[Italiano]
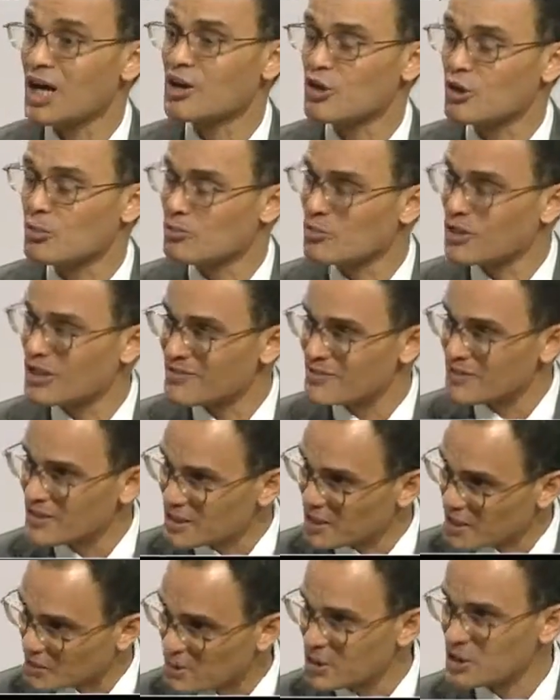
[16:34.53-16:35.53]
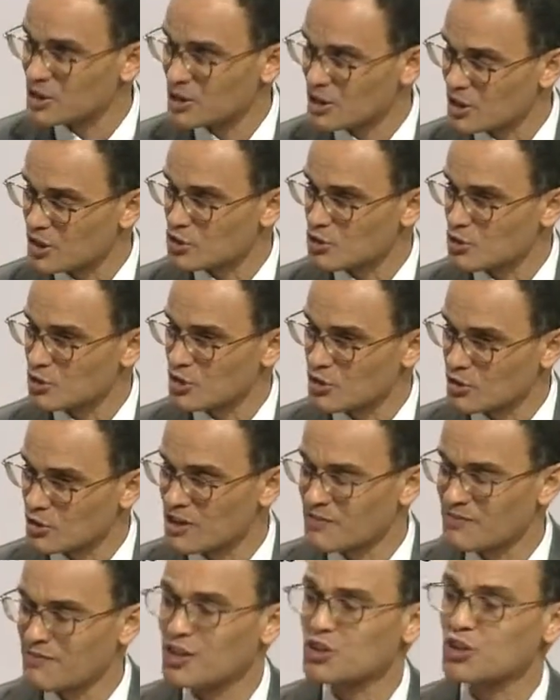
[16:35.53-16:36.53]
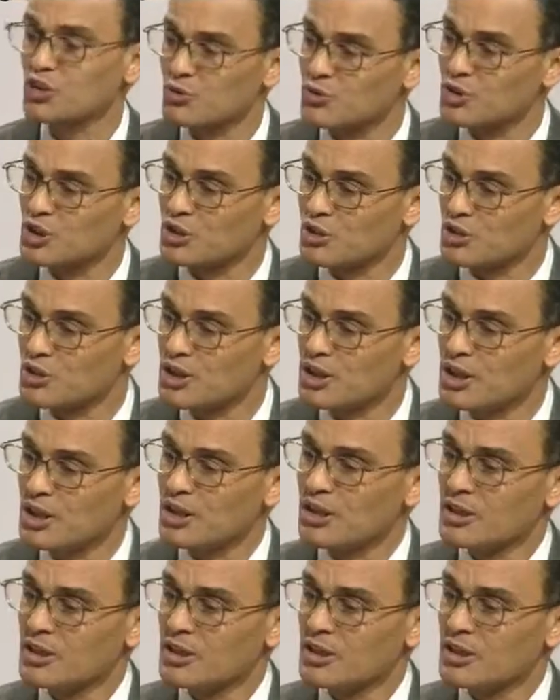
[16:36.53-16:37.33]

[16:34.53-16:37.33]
Hanno perfettamente ragione, non è affatto vero